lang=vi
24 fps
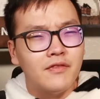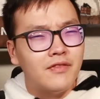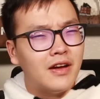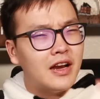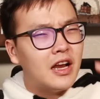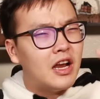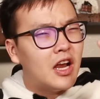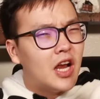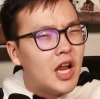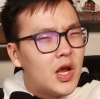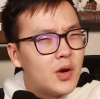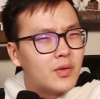và
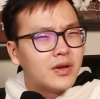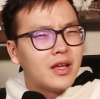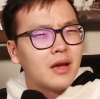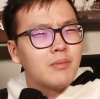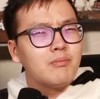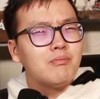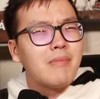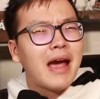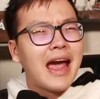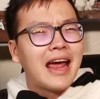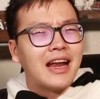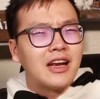liệu
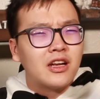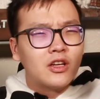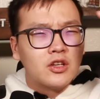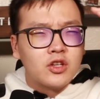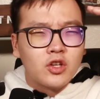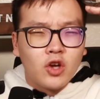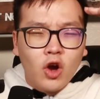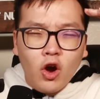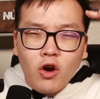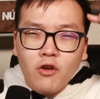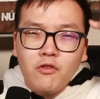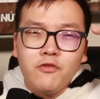các bạn
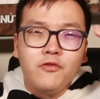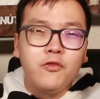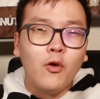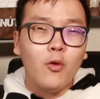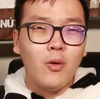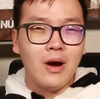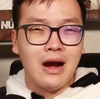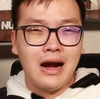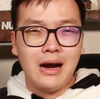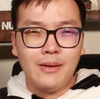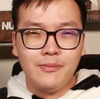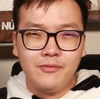có
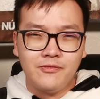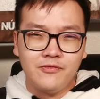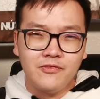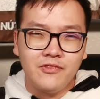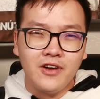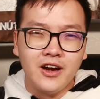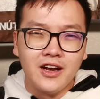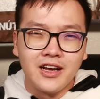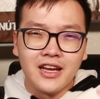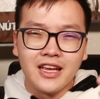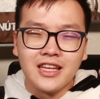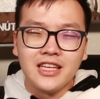phù hợp
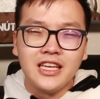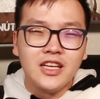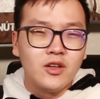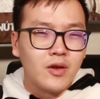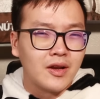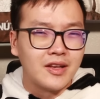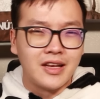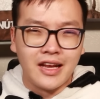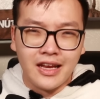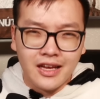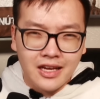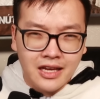với cái chiến
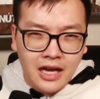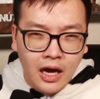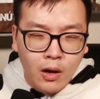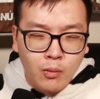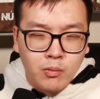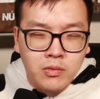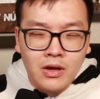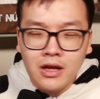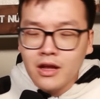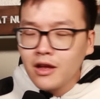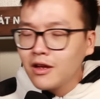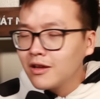thuật này hay không